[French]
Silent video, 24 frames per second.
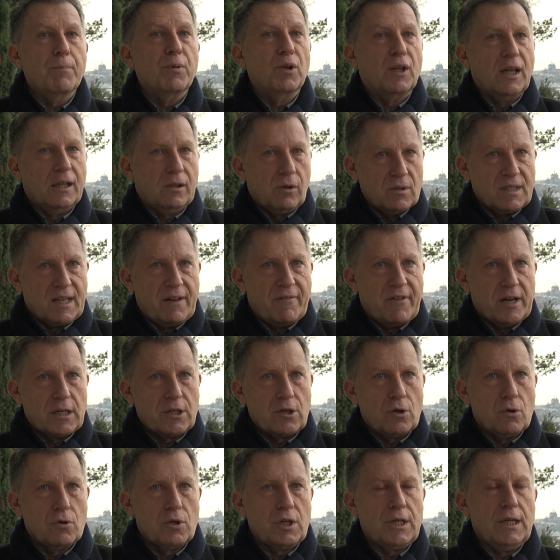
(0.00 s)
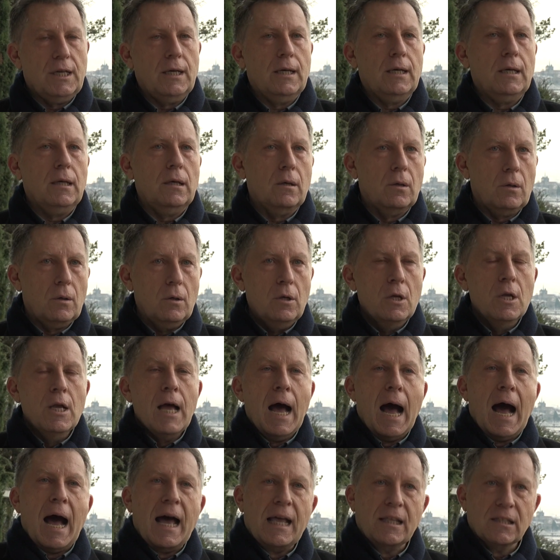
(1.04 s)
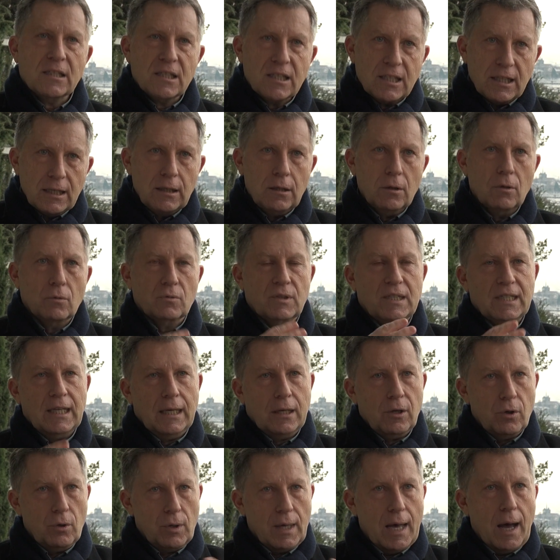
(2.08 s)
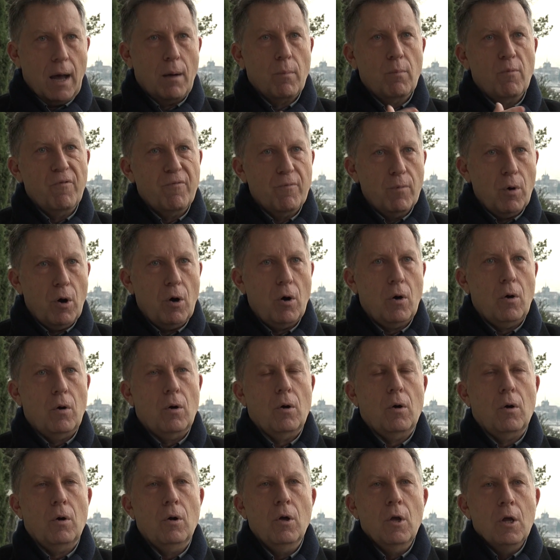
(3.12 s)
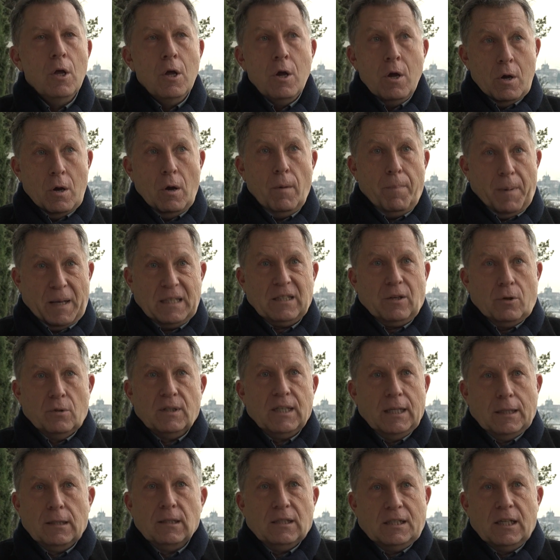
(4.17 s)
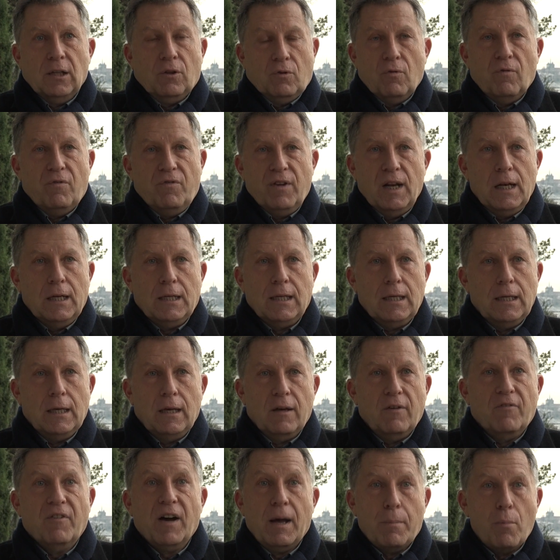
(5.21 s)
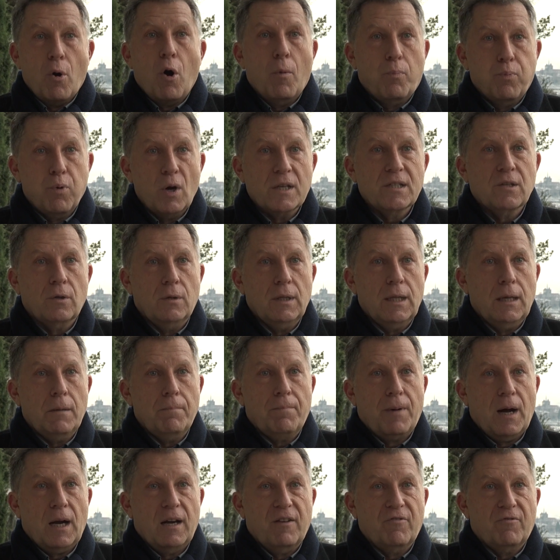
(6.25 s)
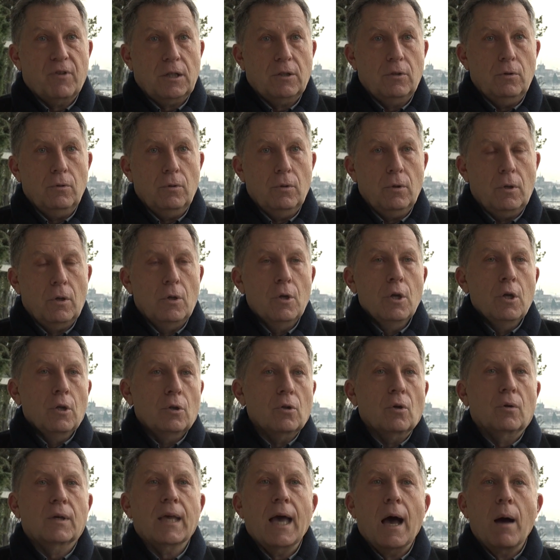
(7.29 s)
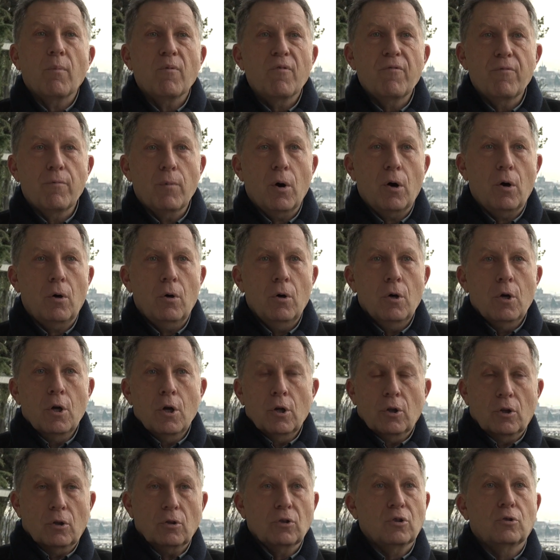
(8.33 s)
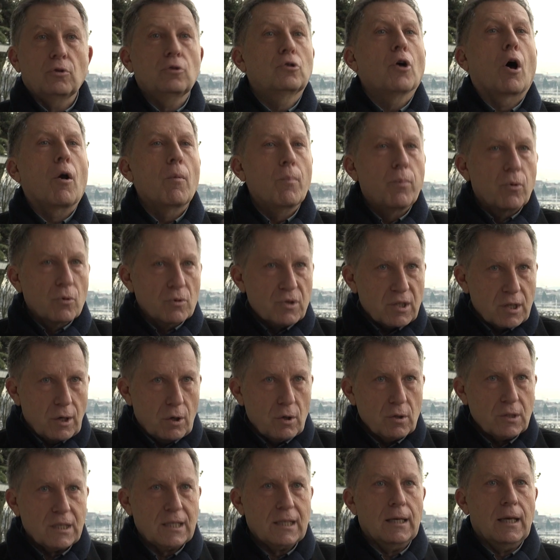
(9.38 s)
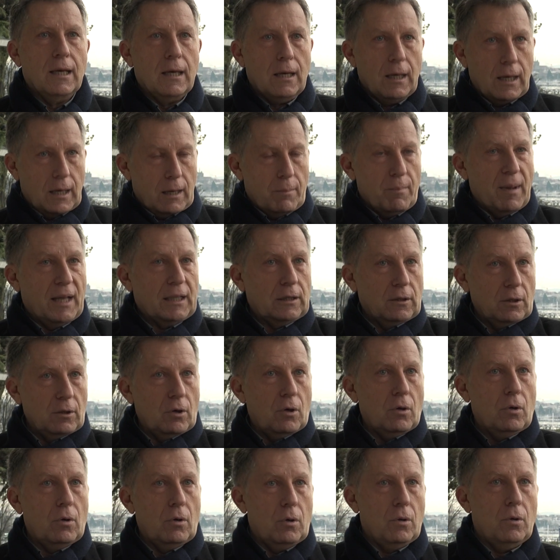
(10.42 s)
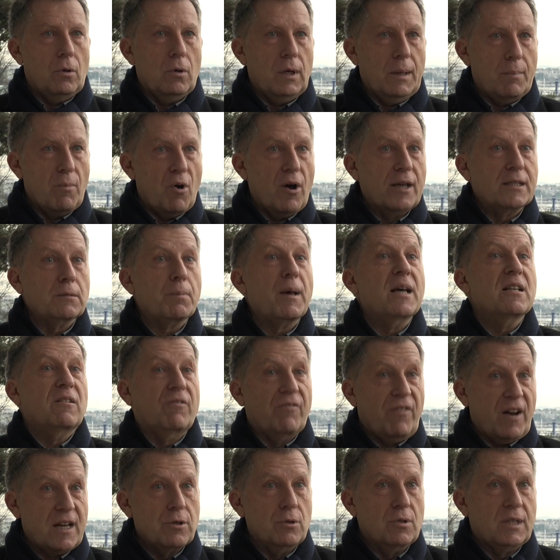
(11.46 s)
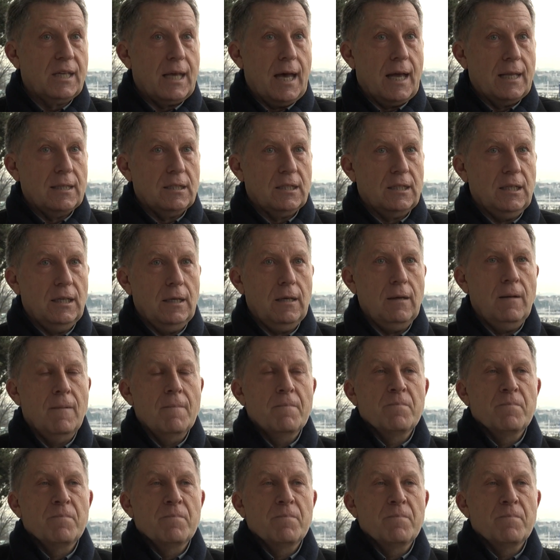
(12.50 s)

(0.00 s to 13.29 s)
Peut-être que ça va changer. Euh, à Annecy, on sait qu'il y a un mouvement, euh, parce que c'est une ville qui est vraiment empoisonnée par les voitures. Donc il y a un mouvement dans le bon sens. Et, maintenant, euh, l'aimant Express va jusqu'à Annecy.